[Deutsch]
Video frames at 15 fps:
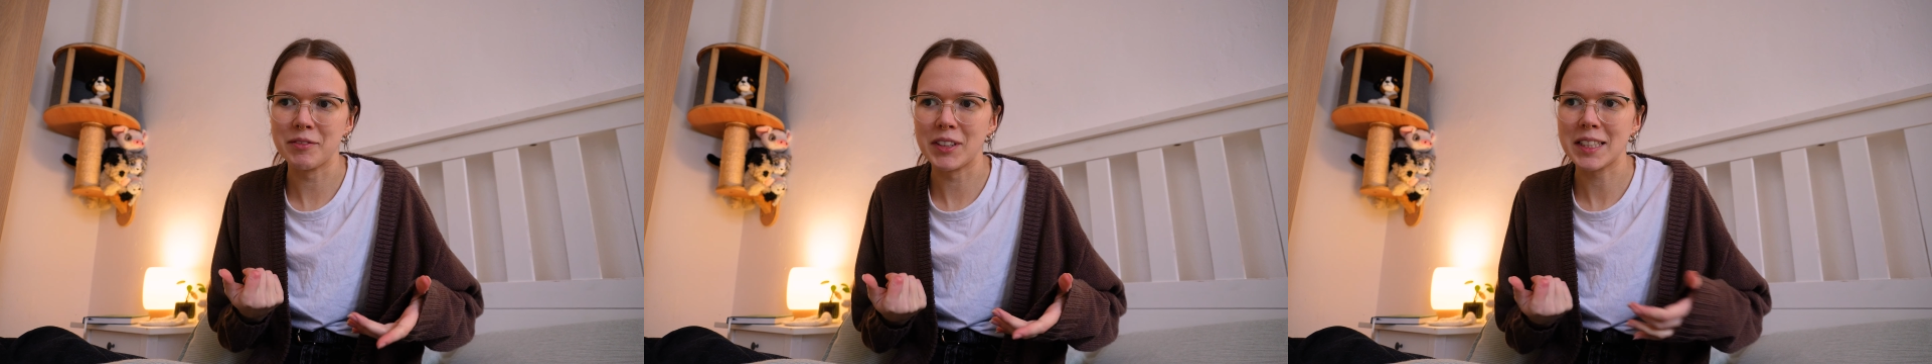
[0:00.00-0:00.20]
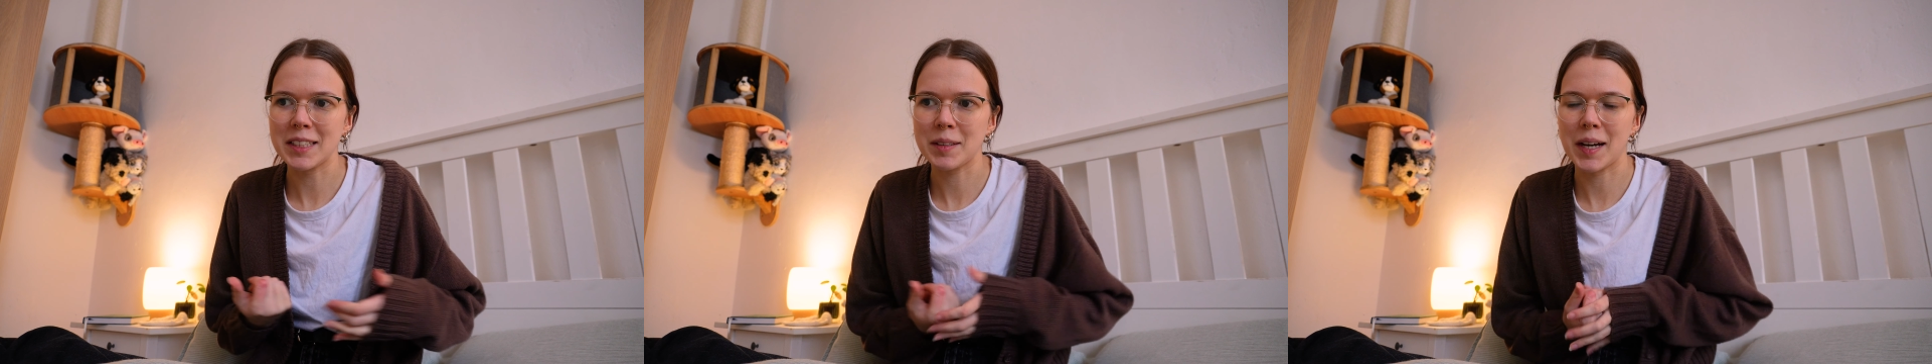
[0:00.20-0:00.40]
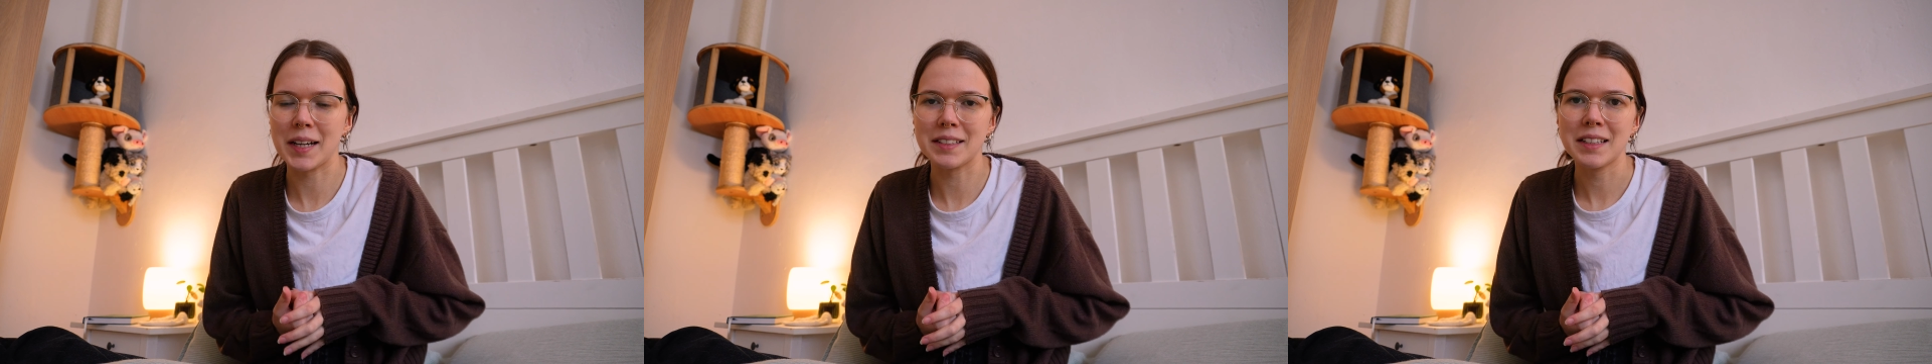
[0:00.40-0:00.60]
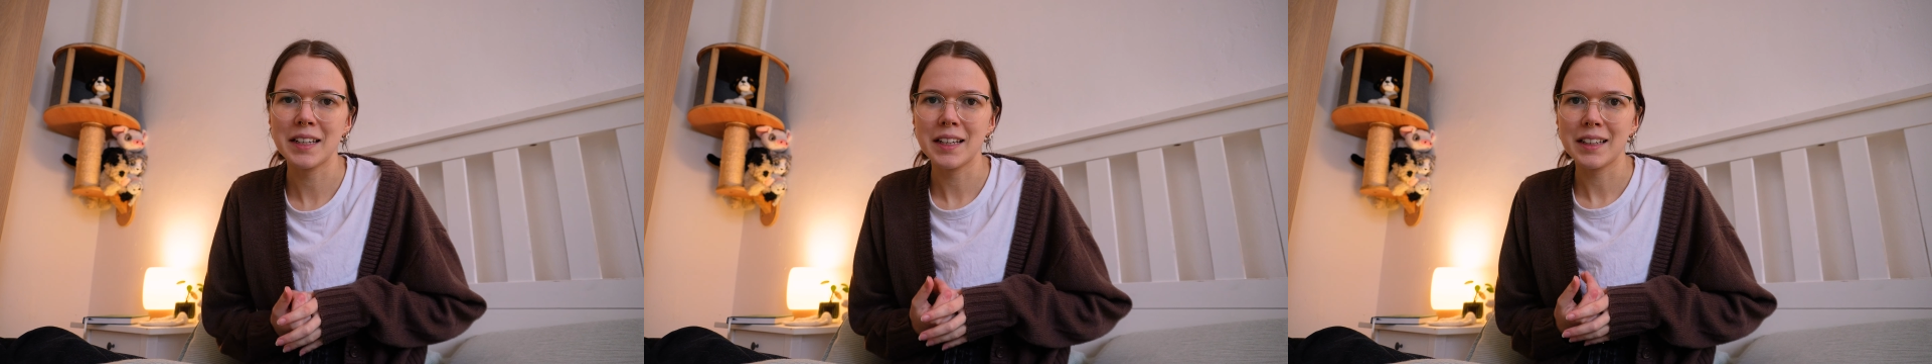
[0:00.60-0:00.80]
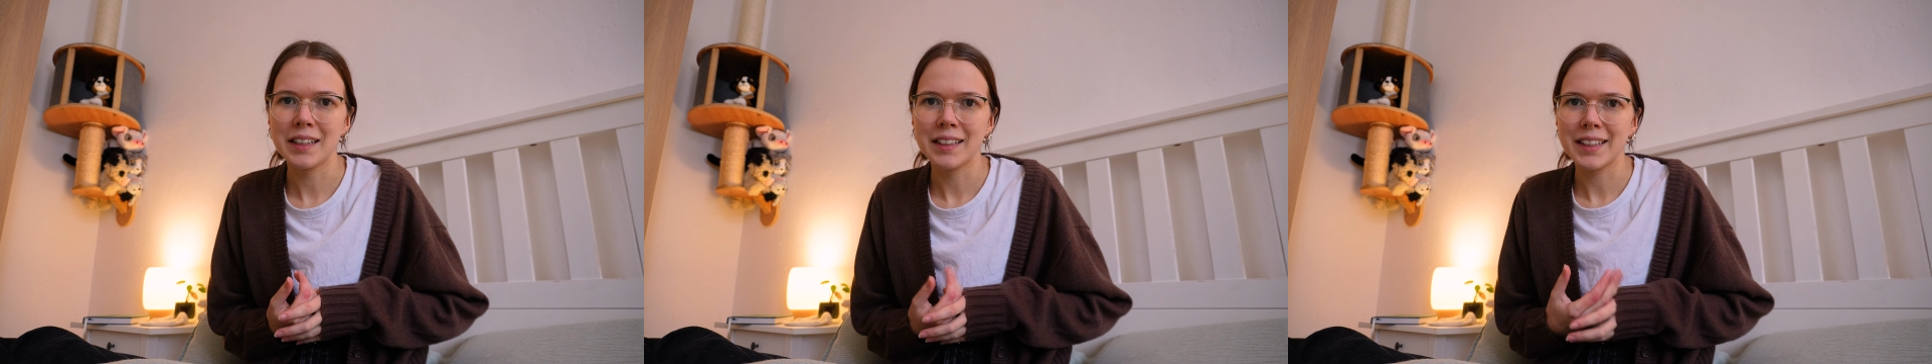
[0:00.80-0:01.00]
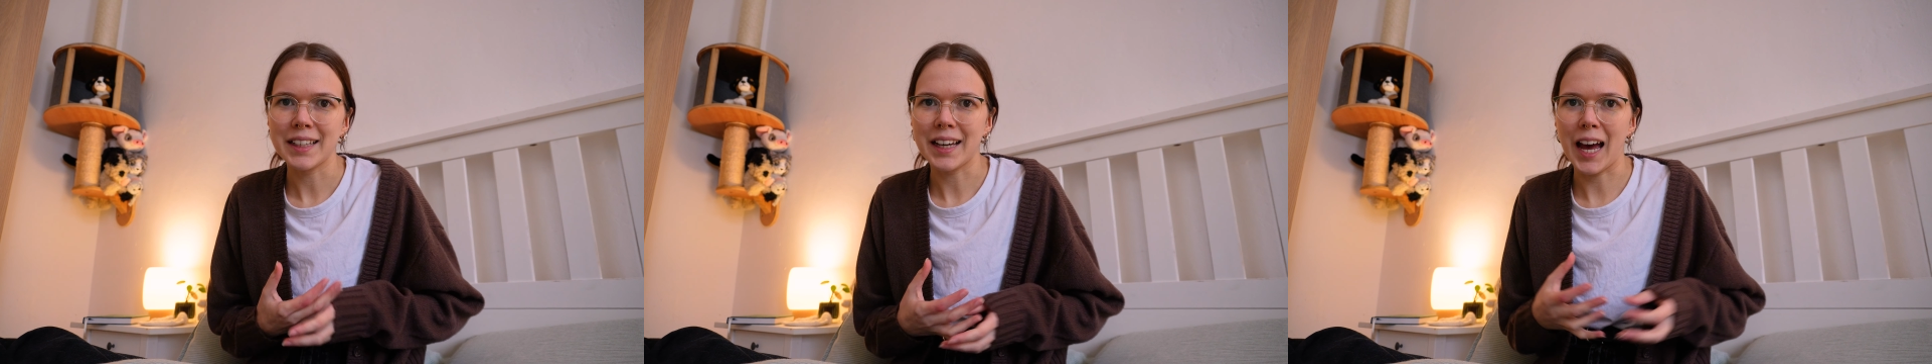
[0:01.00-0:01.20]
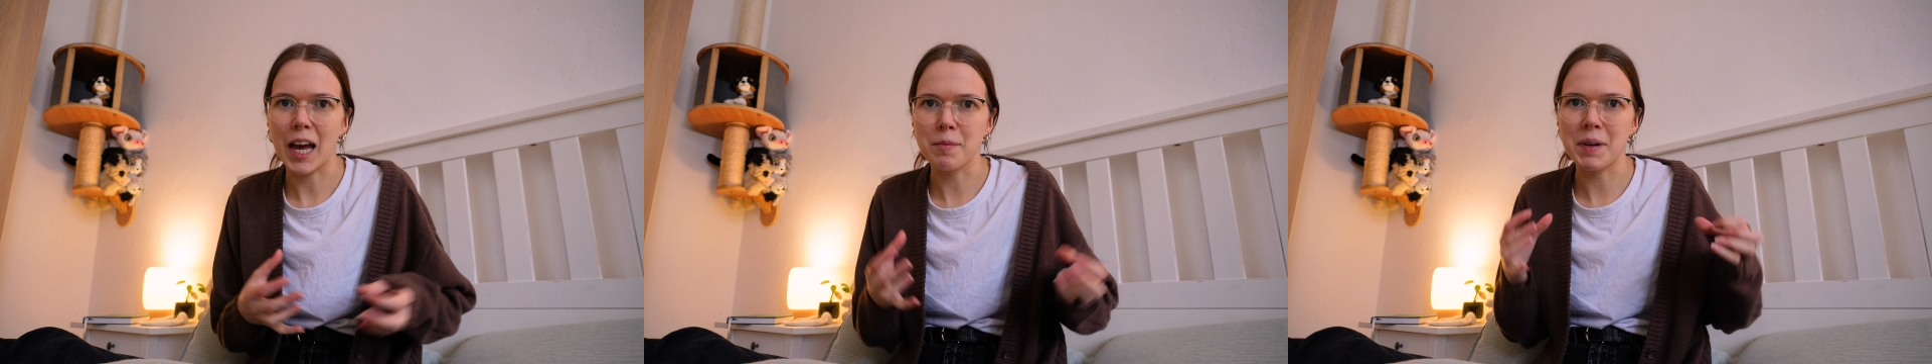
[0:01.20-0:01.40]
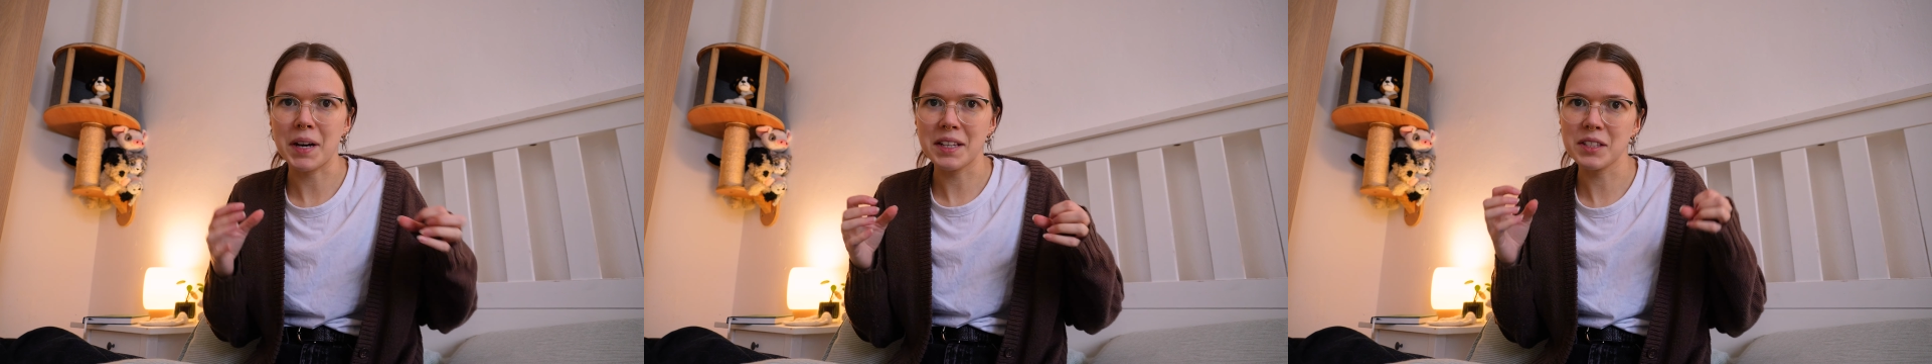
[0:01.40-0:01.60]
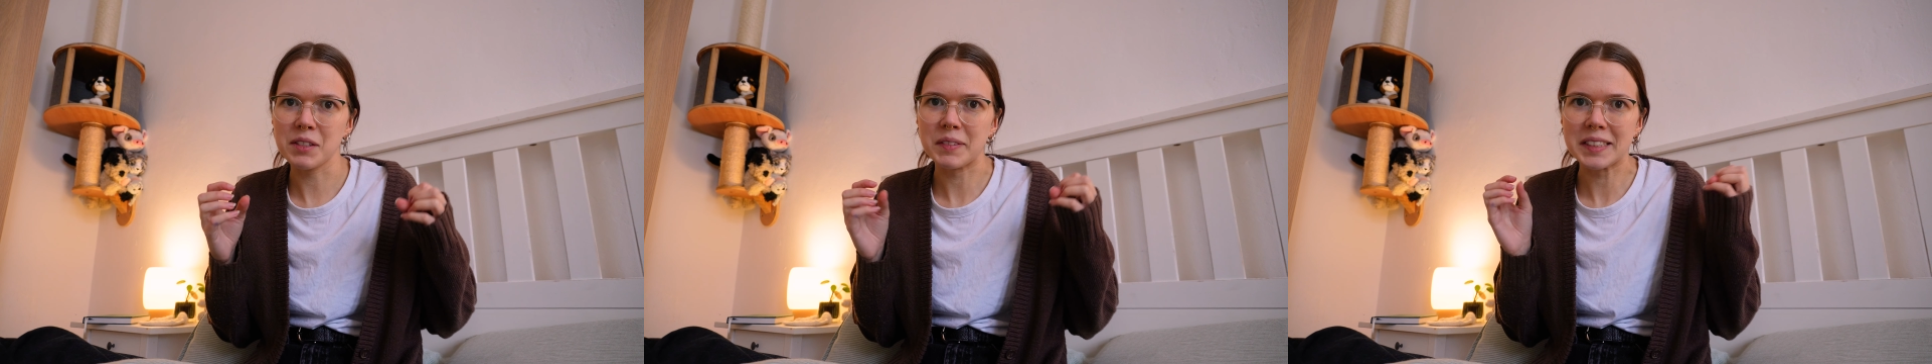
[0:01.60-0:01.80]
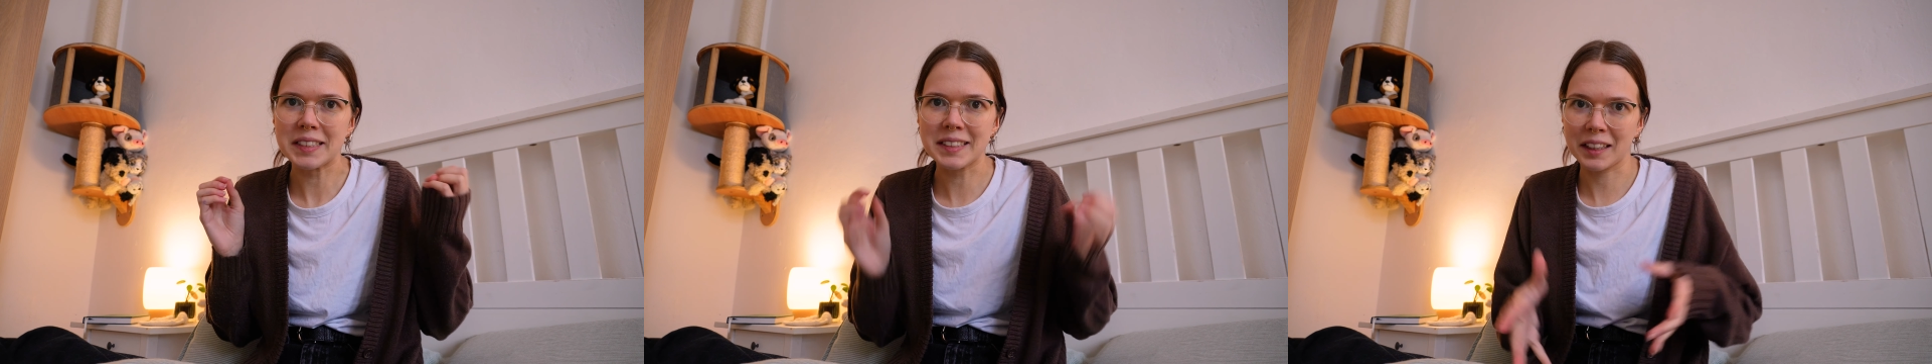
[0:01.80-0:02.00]
Wenn ich halt einmal in
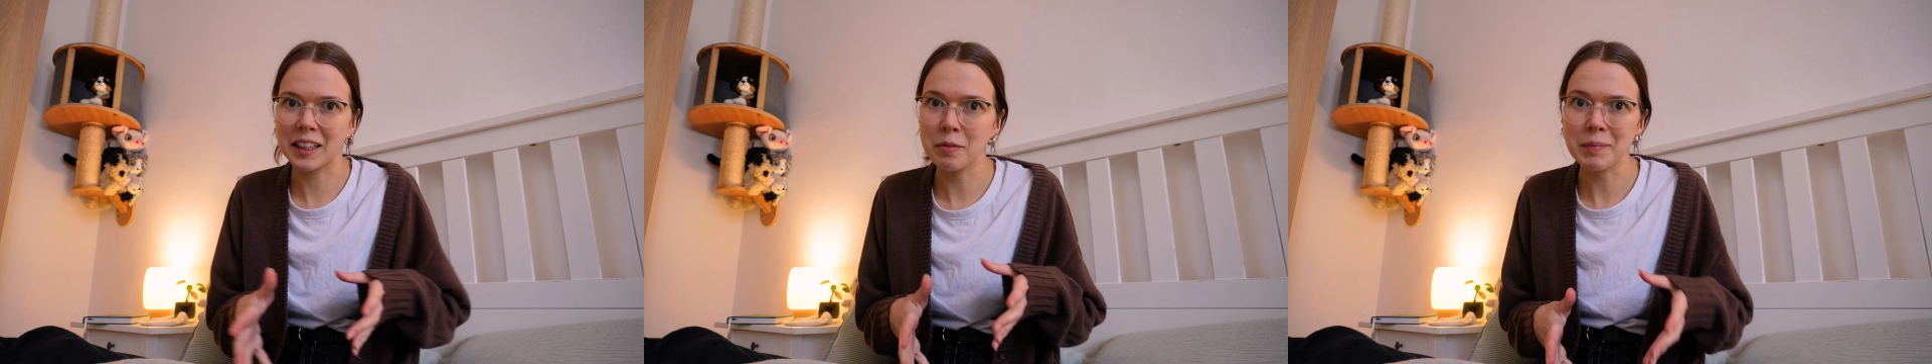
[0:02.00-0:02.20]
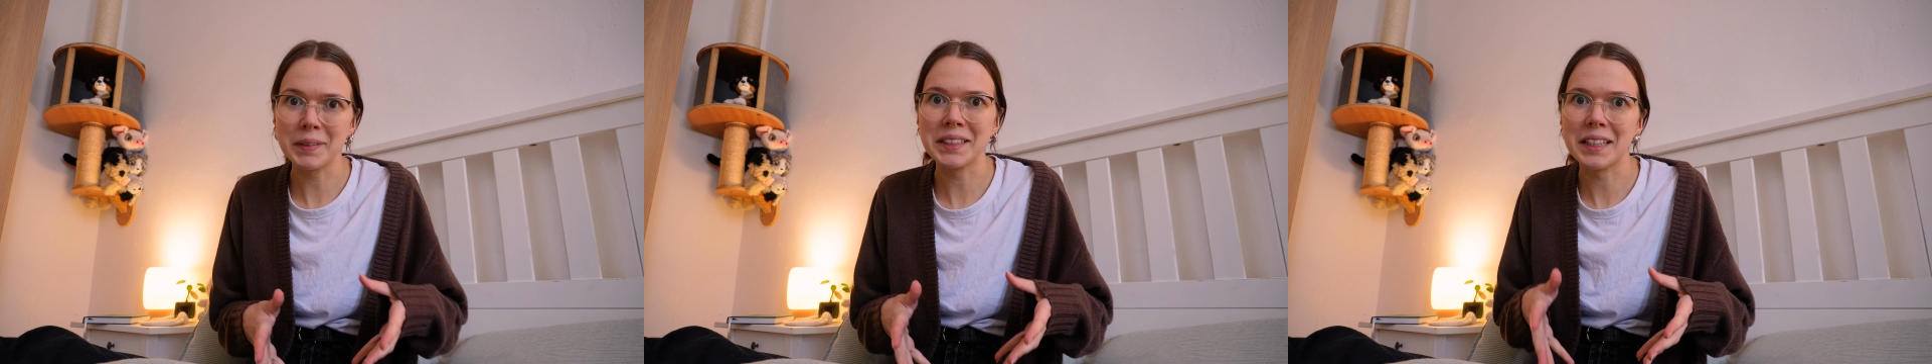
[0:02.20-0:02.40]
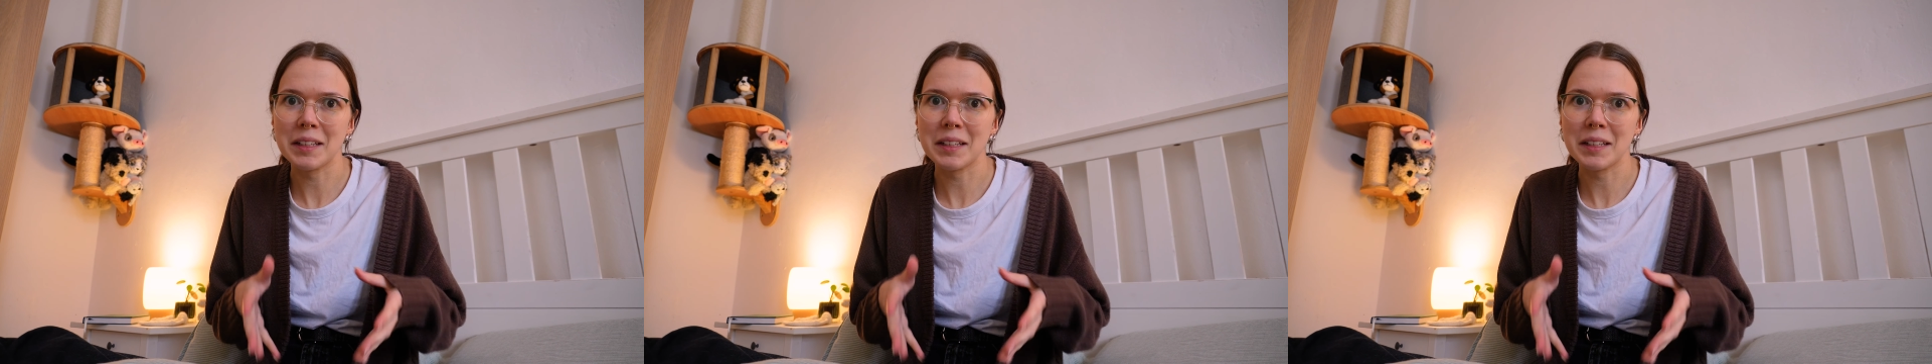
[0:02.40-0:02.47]
sowas drin bin,